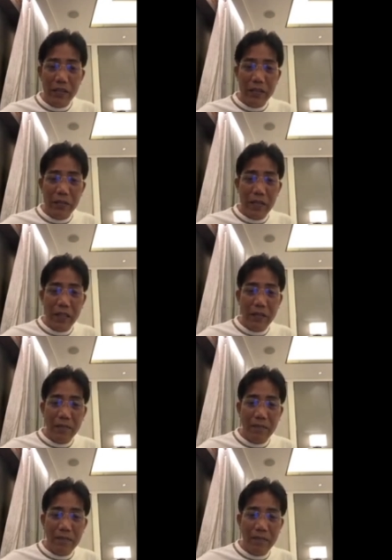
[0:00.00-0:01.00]
O, di ba?
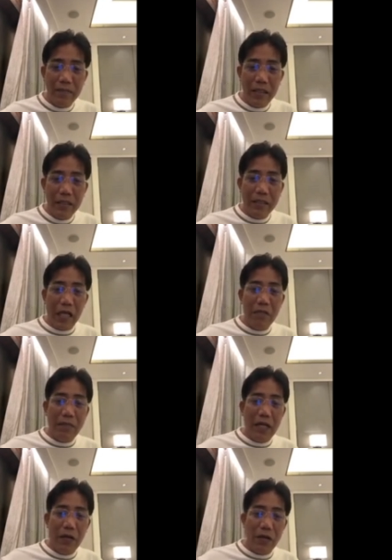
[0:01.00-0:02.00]
Salve
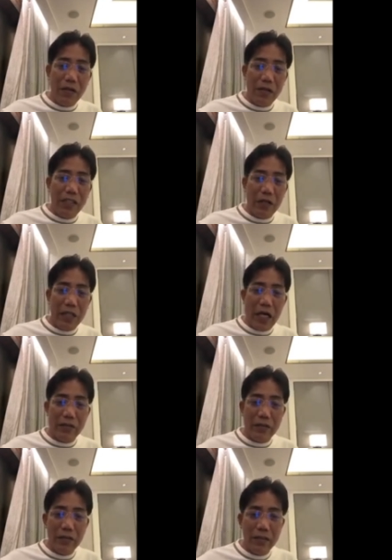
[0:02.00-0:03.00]
Bala Oro, shout
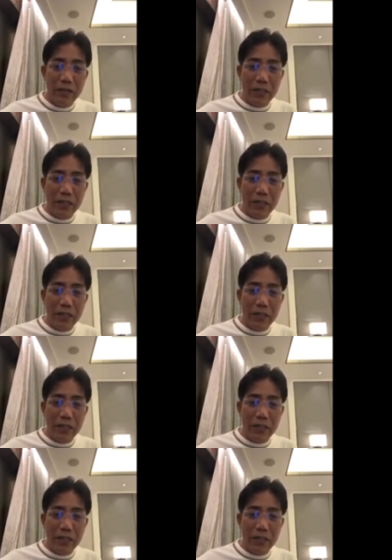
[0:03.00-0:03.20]
out.